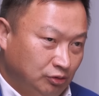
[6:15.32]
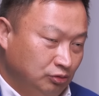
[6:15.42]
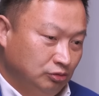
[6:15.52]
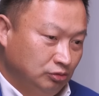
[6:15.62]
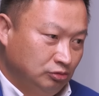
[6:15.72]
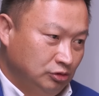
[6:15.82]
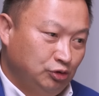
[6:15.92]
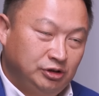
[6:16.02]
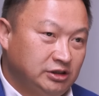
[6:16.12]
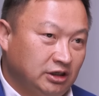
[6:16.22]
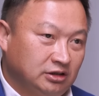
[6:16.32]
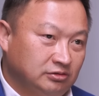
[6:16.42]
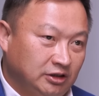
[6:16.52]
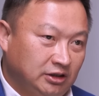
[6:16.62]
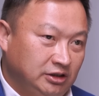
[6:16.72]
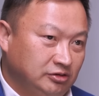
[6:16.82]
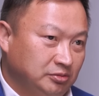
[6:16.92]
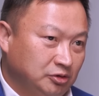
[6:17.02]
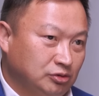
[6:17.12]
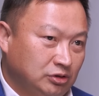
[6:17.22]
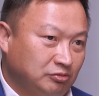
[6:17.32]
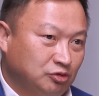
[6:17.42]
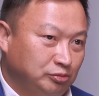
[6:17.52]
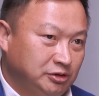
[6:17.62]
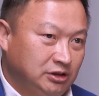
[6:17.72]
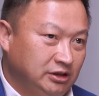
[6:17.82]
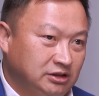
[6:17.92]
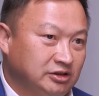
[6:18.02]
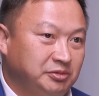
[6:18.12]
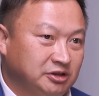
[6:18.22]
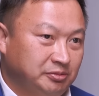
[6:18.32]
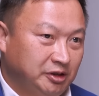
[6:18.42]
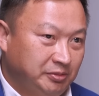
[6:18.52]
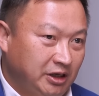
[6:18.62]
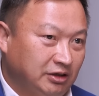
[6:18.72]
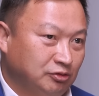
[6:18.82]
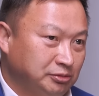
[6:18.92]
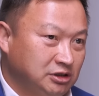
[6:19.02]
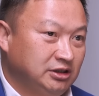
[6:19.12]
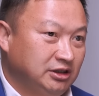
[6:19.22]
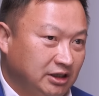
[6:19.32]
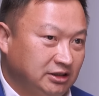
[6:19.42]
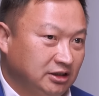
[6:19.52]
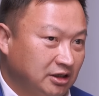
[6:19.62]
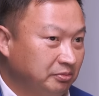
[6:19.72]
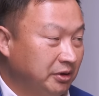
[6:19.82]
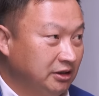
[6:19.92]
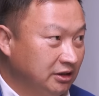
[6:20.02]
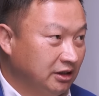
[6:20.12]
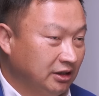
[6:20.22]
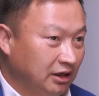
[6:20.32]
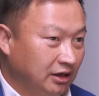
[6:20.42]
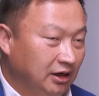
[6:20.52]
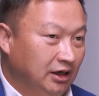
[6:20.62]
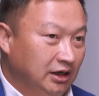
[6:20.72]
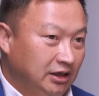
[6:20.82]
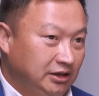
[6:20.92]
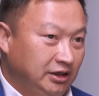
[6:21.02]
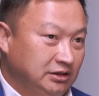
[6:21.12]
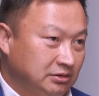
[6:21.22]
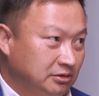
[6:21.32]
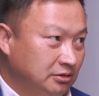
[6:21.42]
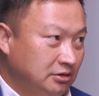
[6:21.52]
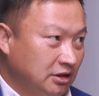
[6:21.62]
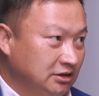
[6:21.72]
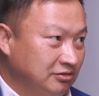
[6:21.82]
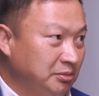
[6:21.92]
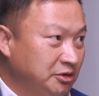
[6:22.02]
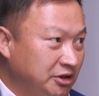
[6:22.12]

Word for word: Ну, ее нельзя назвать отечественной, потому что там в том числе есть и совместные предприятия, в том числе и китайские компании и так далее. И есть так называемые